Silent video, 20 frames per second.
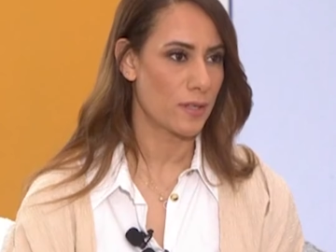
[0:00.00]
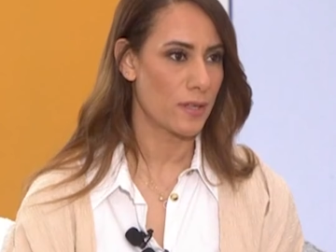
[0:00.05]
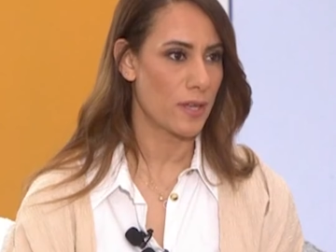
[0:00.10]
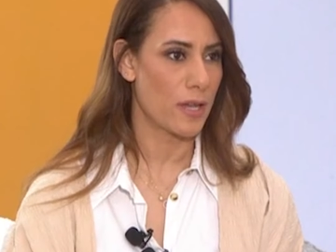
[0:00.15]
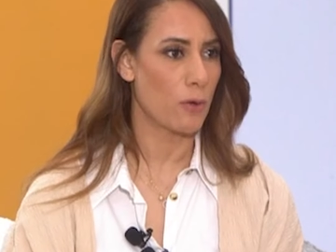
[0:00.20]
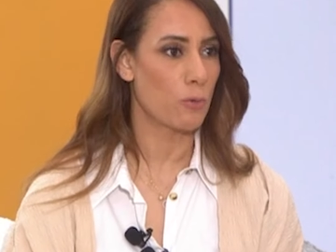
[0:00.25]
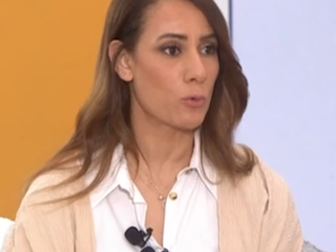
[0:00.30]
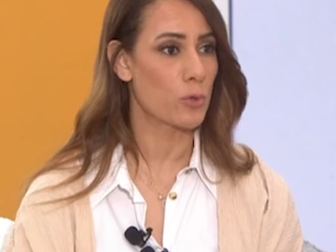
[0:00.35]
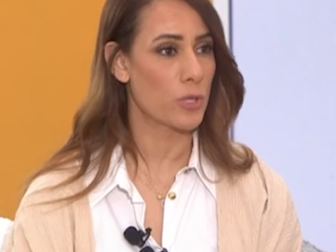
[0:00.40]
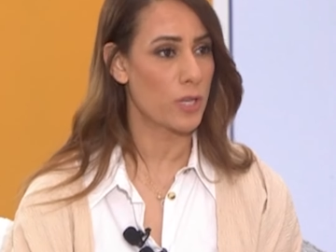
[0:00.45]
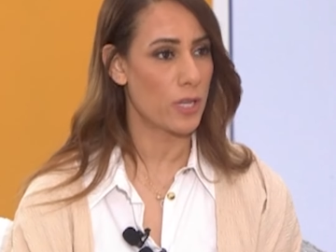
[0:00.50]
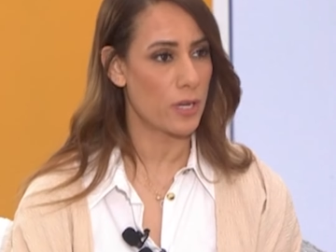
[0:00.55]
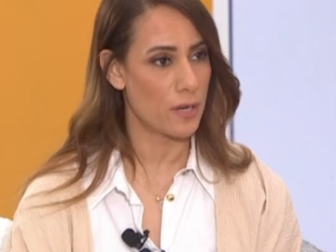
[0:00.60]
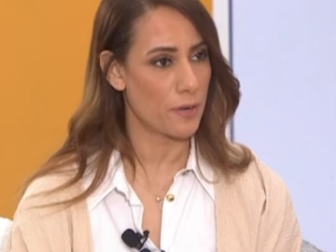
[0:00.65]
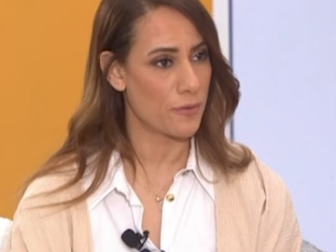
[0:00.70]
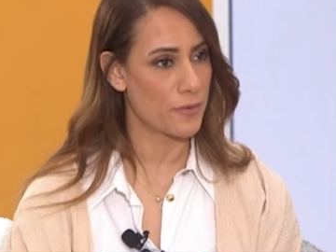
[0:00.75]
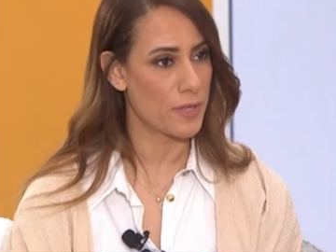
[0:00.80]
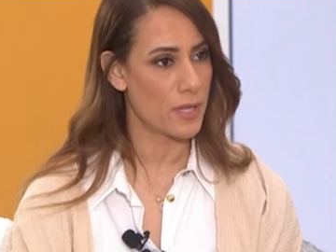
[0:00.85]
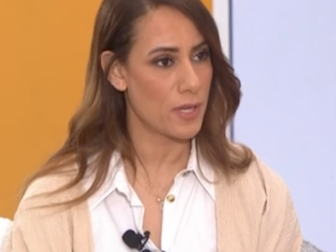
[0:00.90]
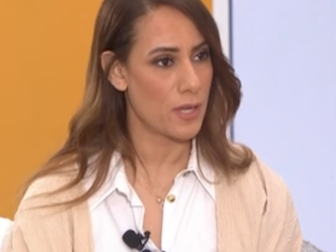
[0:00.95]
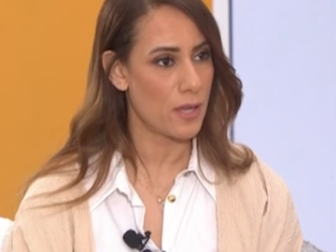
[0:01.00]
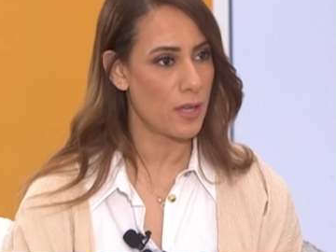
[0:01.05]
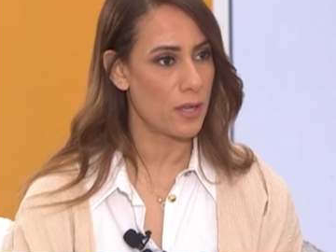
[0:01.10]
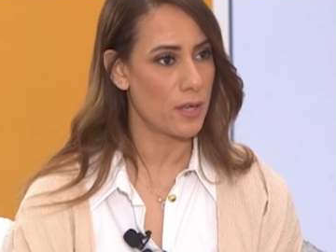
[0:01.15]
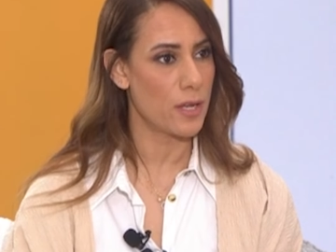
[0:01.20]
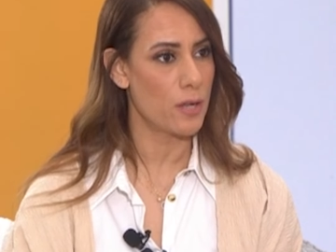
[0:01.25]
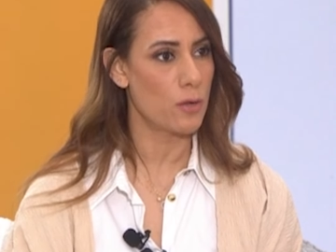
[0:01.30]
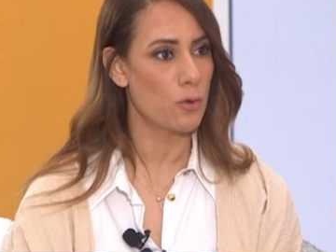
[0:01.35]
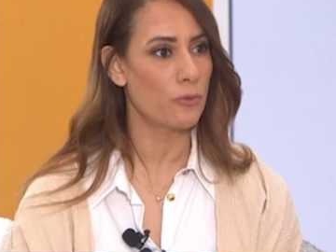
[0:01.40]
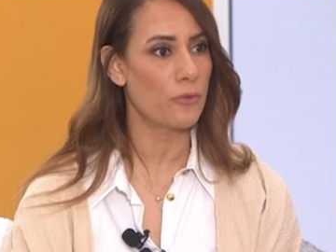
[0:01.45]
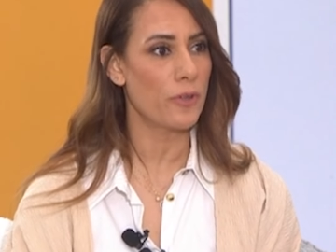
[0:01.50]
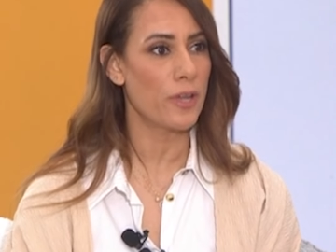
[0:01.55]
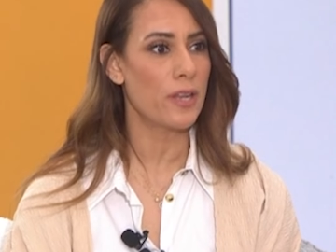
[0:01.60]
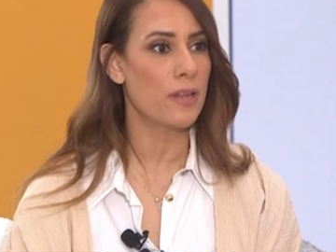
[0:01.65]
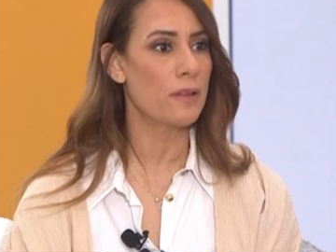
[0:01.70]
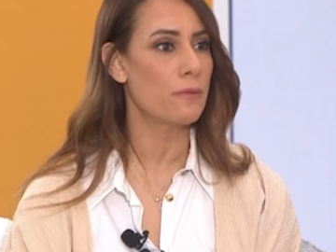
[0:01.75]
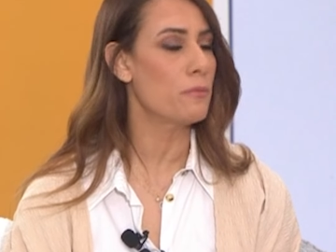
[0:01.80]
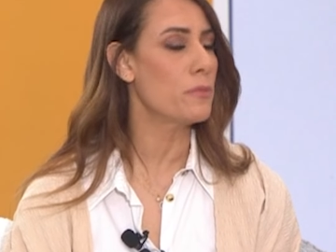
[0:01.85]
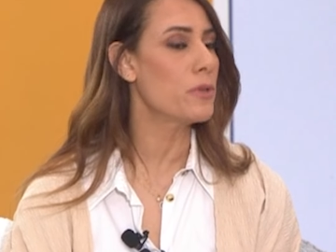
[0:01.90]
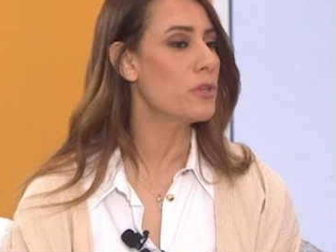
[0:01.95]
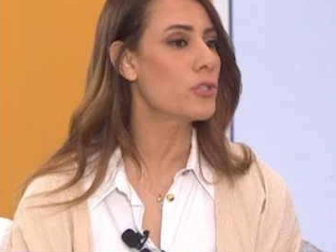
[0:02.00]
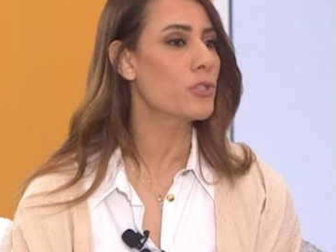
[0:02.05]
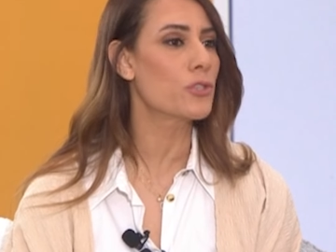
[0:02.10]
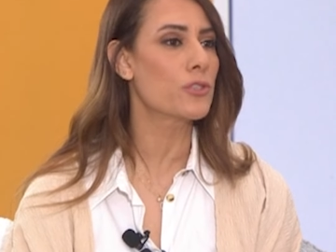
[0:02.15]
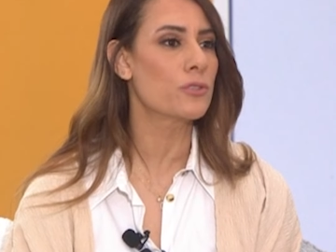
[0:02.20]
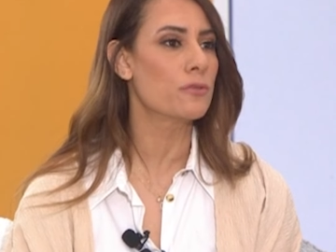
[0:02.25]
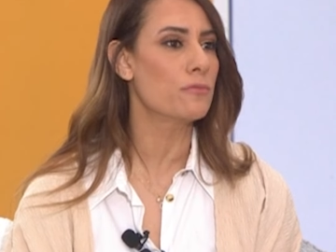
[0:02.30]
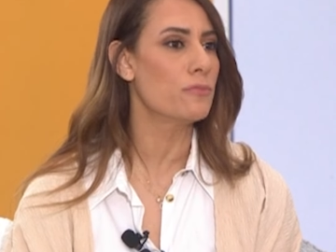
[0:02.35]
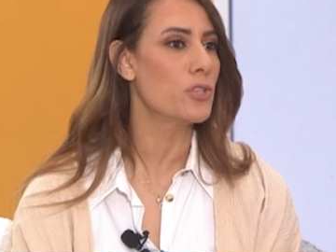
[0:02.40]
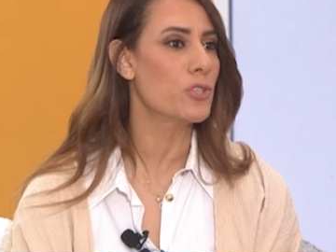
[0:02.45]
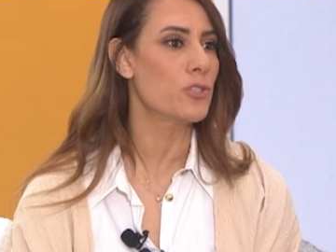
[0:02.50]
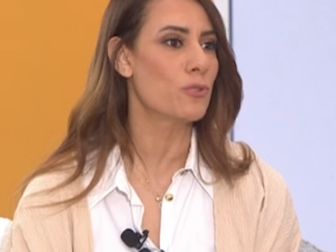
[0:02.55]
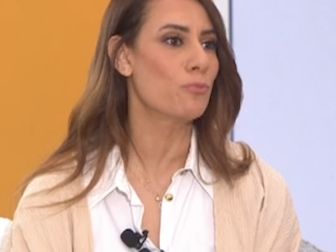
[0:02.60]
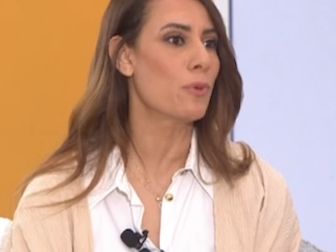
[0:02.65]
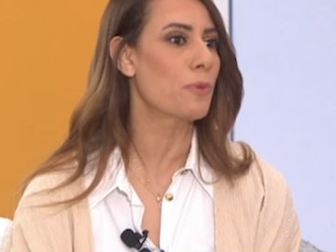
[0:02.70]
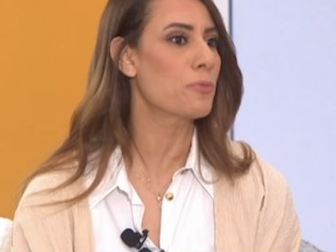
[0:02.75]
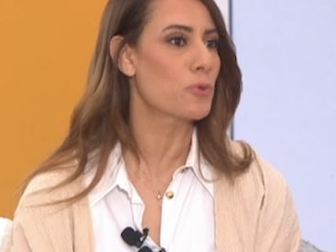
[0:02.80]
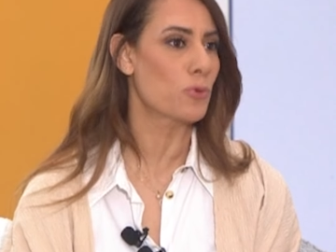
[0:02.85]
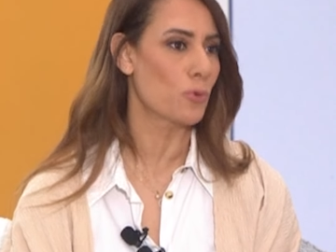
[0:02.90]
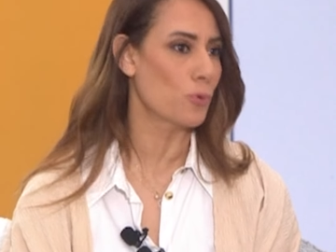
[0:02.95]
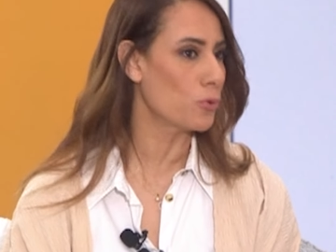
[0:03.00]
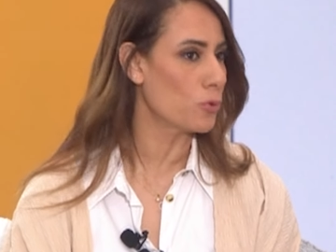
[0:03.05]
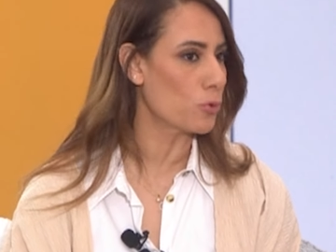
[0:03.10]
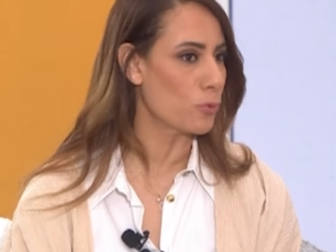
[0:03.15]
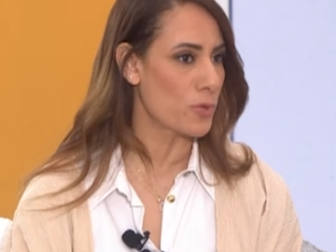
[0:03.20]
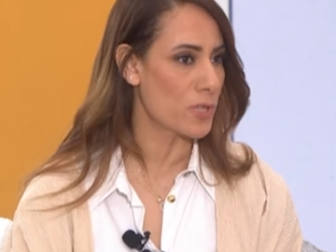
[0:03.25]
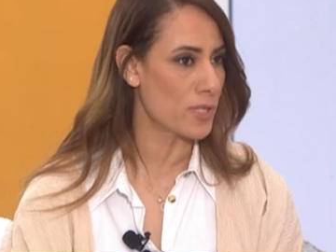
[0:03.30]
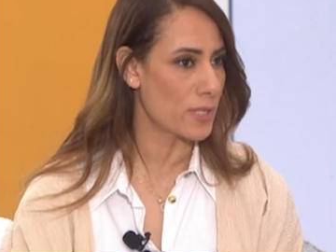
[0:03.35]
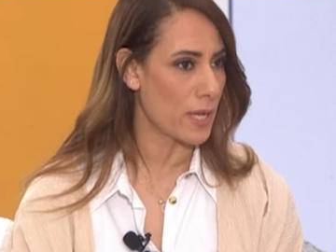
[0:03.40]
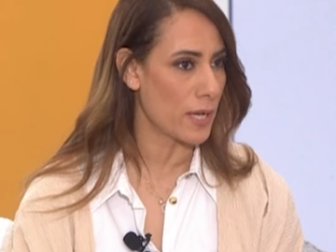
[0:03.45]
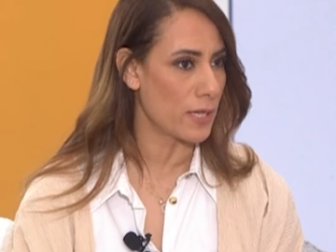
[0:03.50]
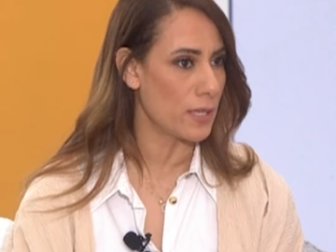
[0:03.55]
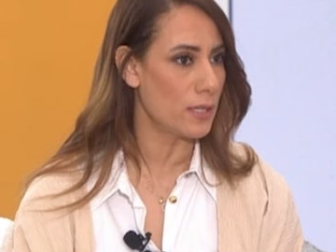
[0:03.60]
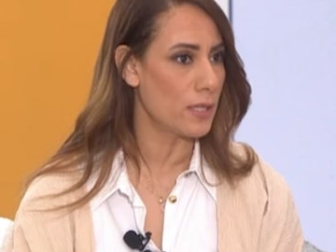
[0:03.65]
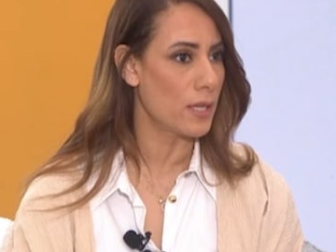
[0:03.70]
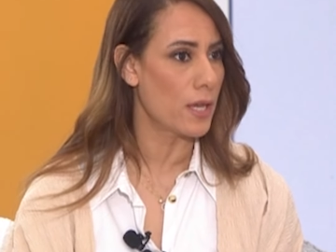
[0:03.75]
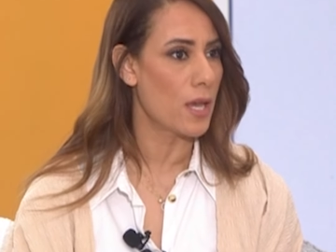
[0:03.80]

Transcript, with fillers: أو مشكلة نفسية لأنه فعلا مش مش مبسوط ومش سعيد